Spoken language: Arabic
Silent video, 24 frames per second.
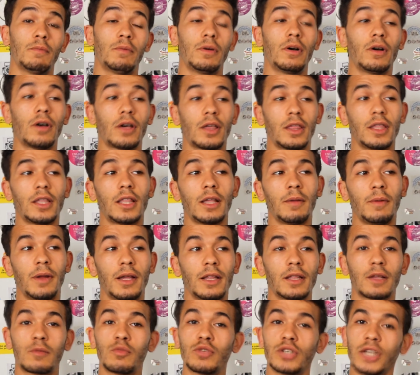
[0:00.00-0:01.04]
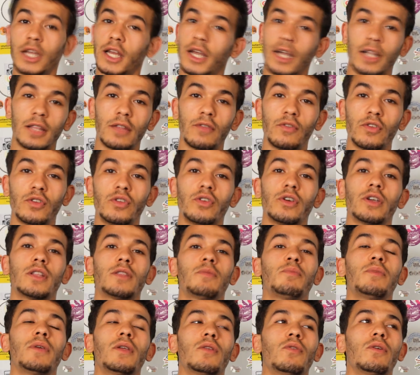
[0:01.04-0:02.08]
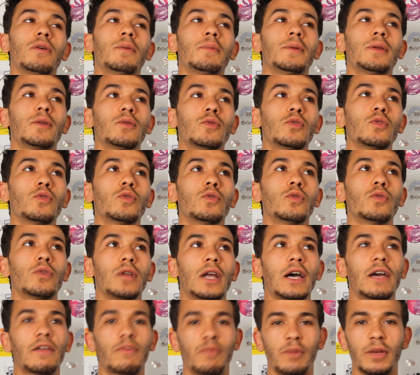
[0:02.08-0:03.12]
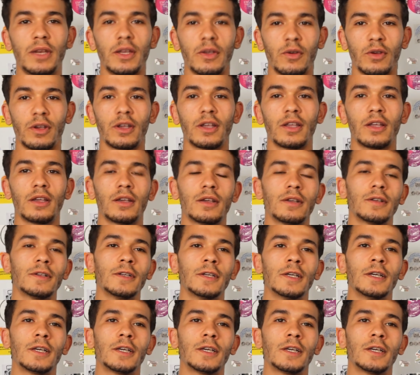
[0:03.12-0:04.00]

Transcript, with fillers: بون خذيتها من عندك مش على خاطر فيديوهات بيل وومن ونعرف اللي